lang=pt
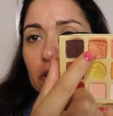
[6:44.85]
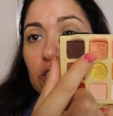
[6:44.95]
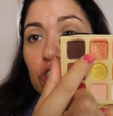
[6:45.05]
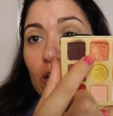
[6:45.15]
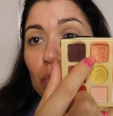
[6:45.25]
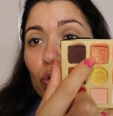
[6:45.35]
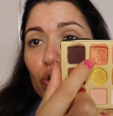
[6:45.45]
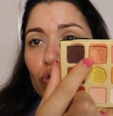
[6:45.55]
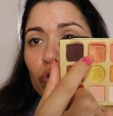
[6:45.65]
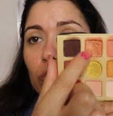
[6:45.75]
Este é
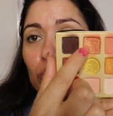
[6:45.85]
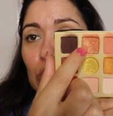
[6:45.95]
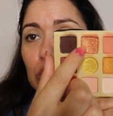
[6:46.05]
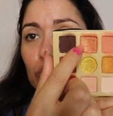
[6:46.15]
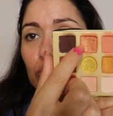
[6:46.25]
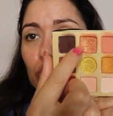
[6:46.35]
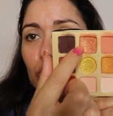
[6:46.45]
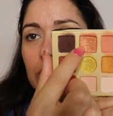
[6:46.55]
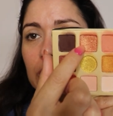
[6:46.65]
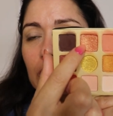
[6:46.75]
muito cremoso,
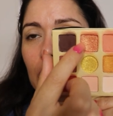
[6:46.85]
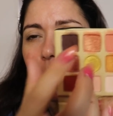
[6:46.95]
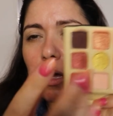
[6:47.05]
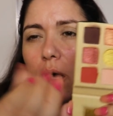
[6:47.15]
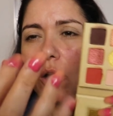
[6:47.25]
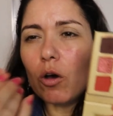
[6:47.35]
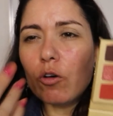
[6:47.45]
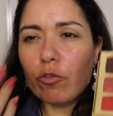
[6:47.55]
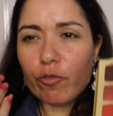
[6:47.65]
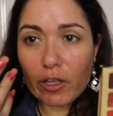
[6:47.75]
muito assim, uh,
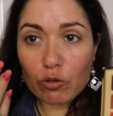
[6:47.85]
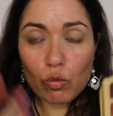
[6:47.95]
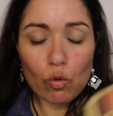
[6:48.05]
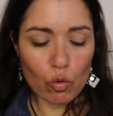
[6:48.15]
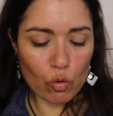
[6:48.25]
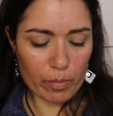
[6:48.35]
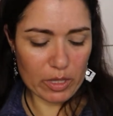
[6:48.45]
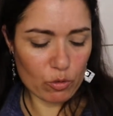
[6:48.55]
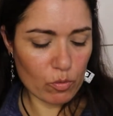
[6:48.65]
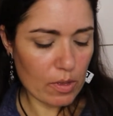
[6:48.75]
o feito
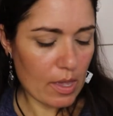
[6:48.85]
úmido.